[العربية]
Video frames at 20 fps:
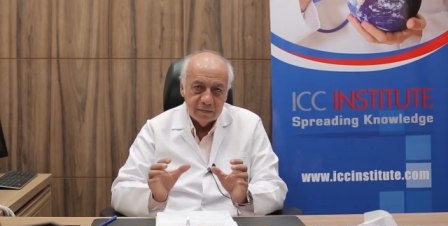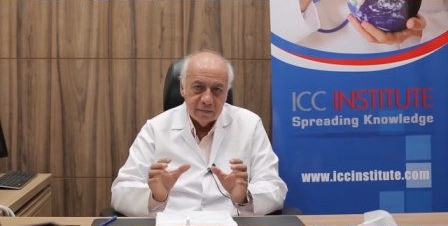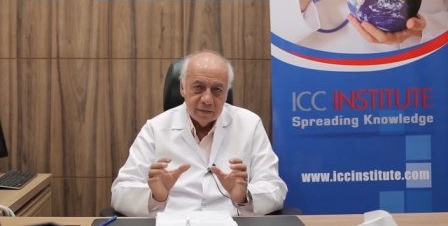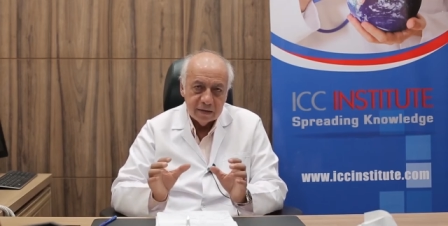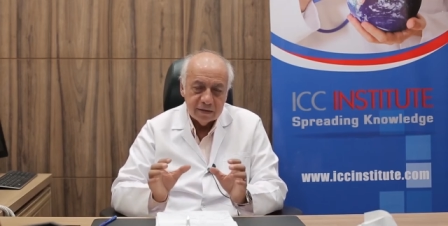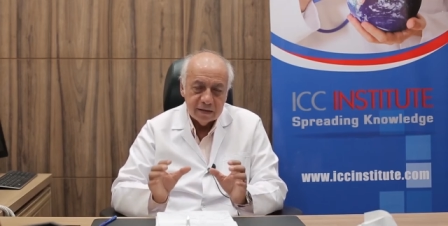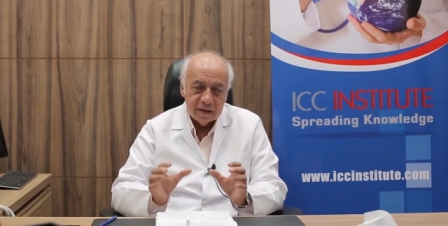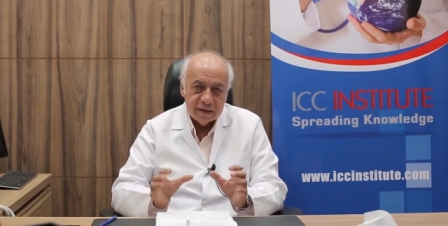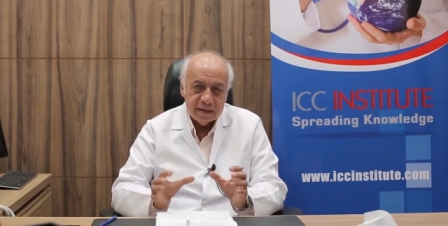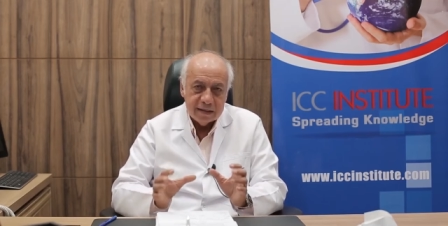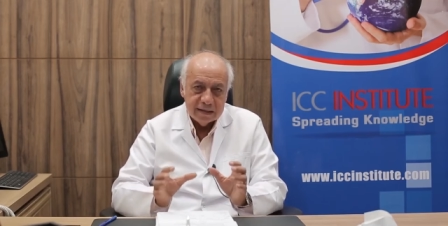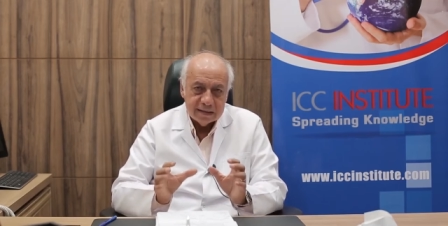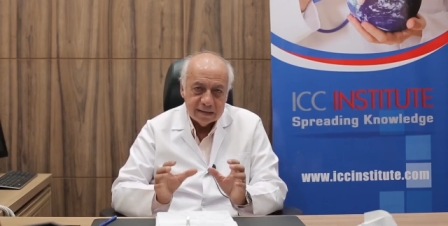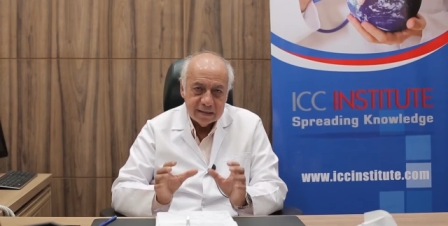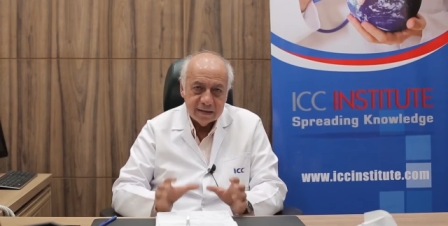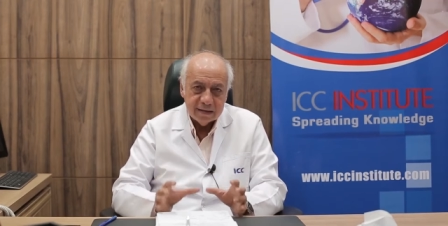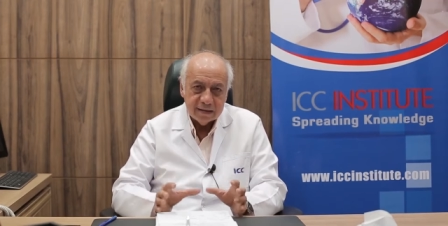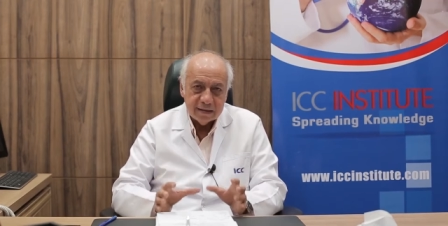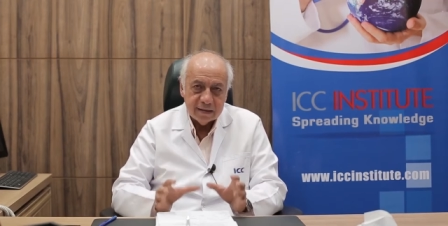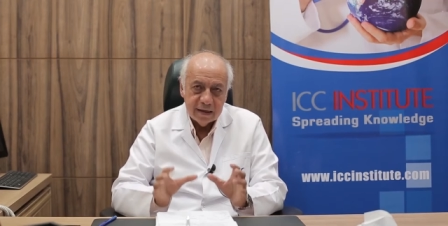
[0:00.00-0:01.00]
مختارين
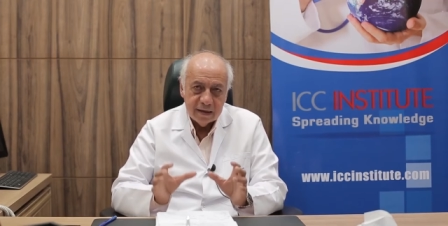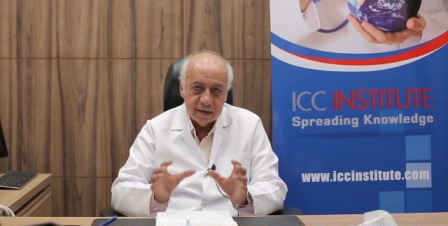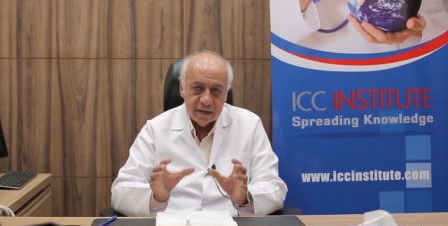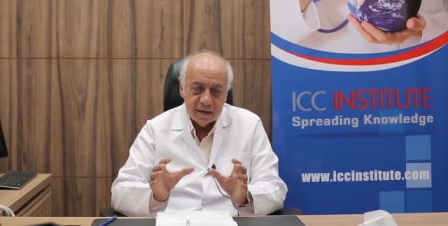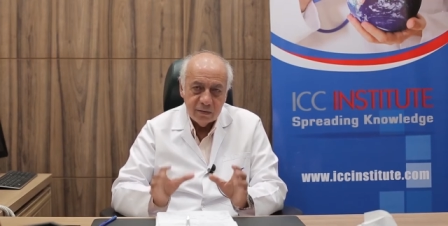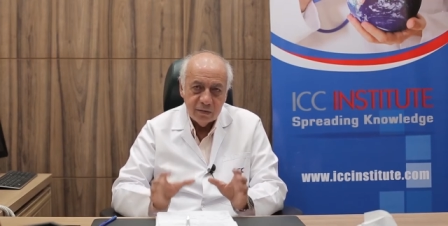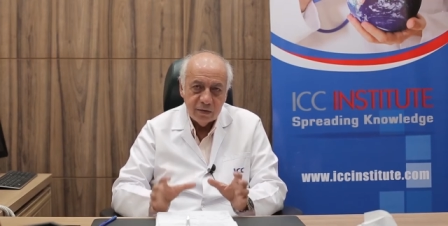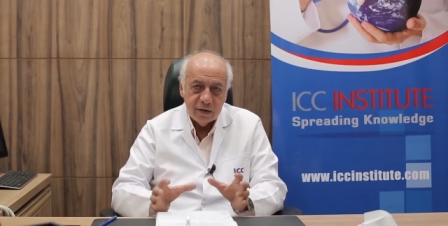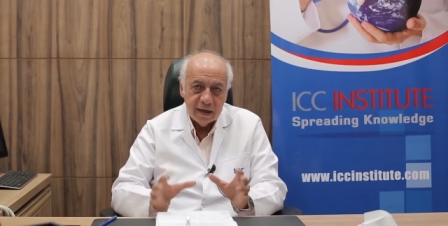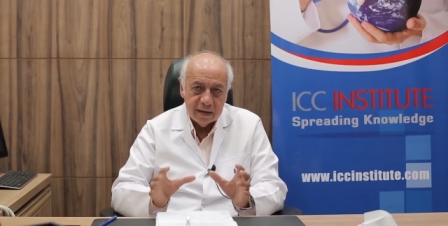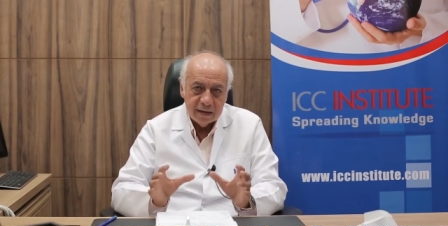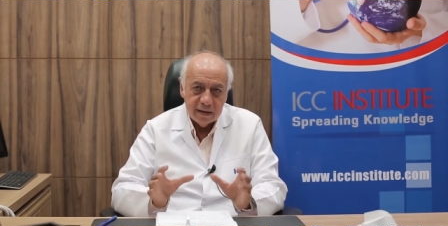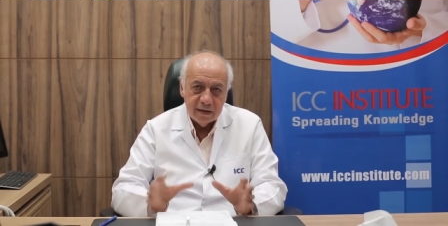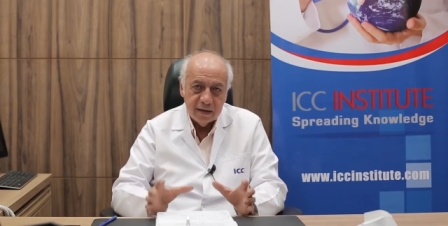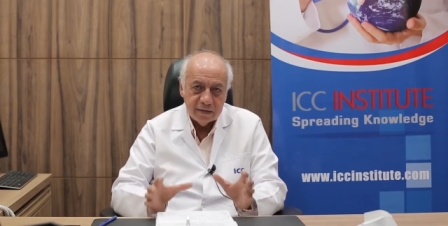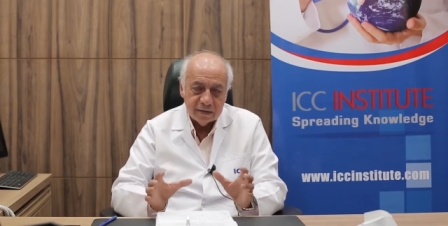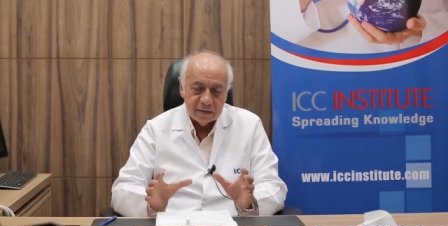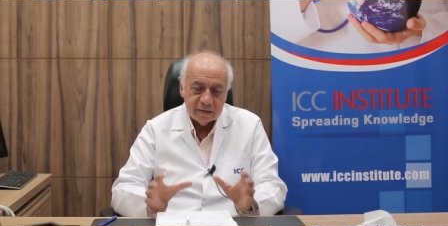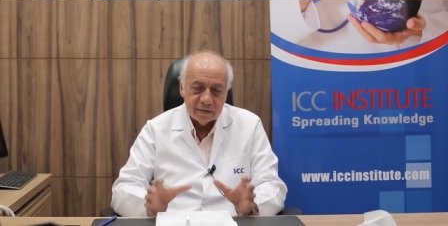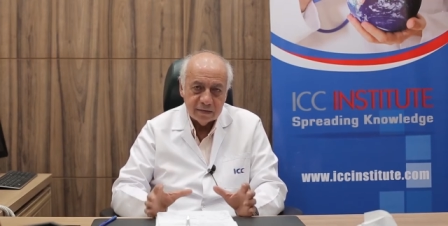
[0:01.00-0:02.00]
ست نيو جايد
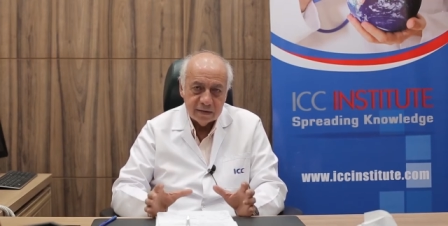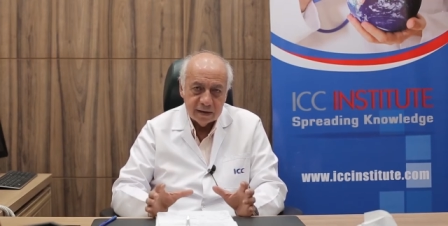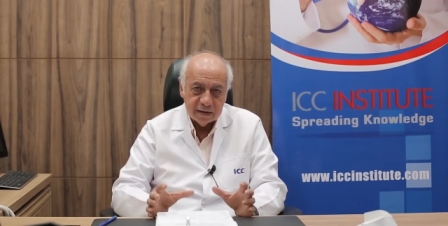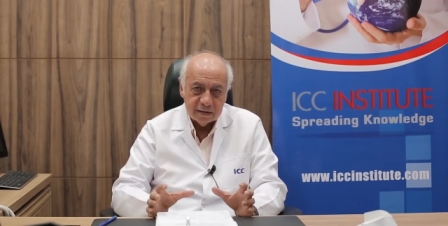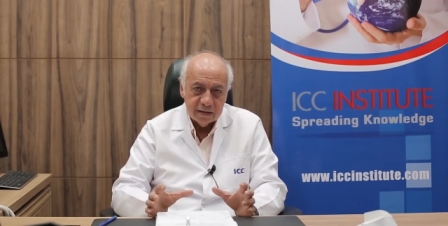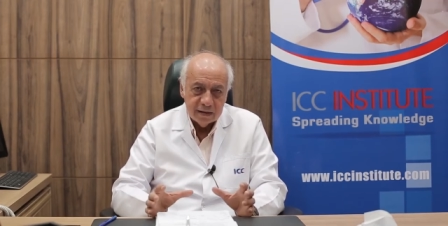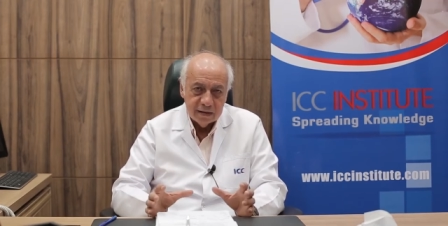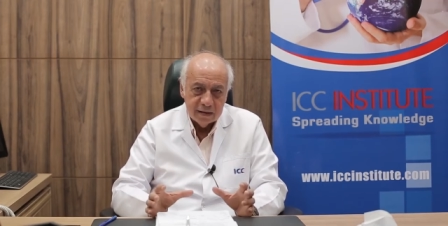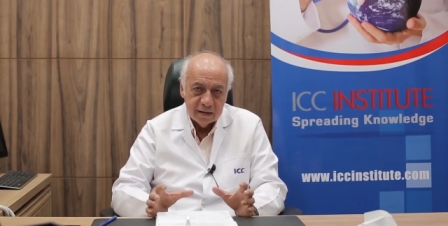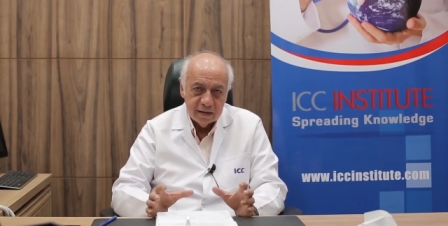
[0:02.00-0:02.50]
لاينز جديدة